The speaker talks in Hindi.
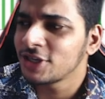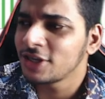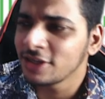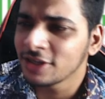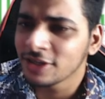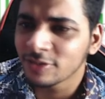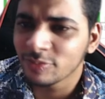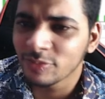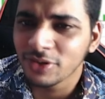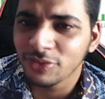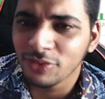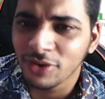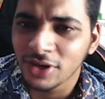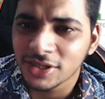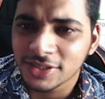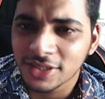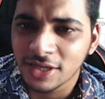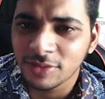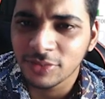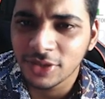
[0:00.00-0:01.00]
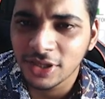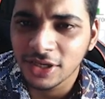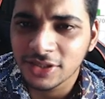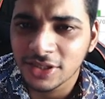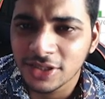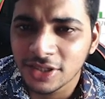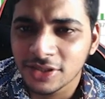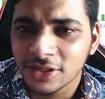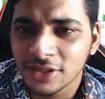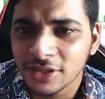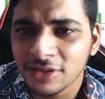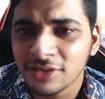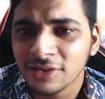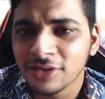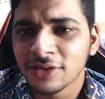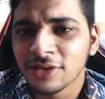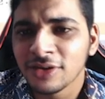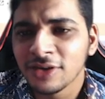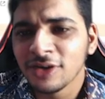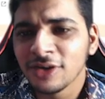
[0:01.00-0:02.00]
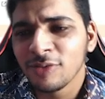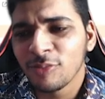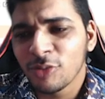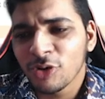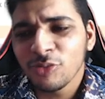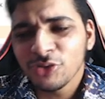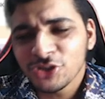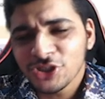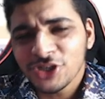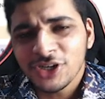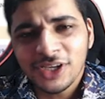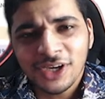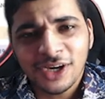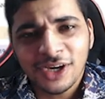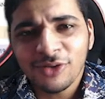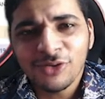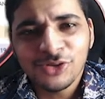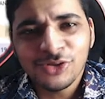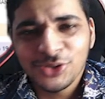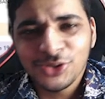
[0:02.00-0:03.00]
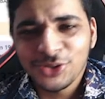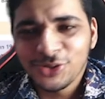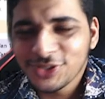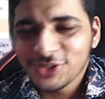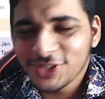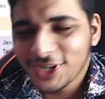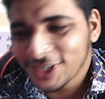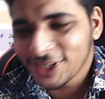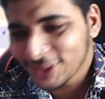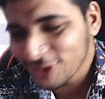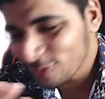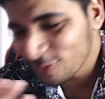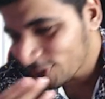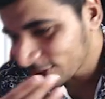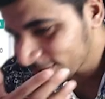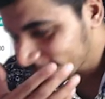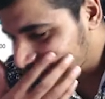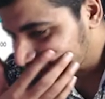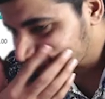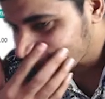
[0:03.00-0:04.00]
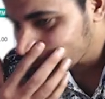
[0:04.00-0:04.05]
लिंक में वहाँ से आप देख सकते हैं प्रमोशन नहीं कर रहा हूँ जो यूज़ करता हूँ बता रहा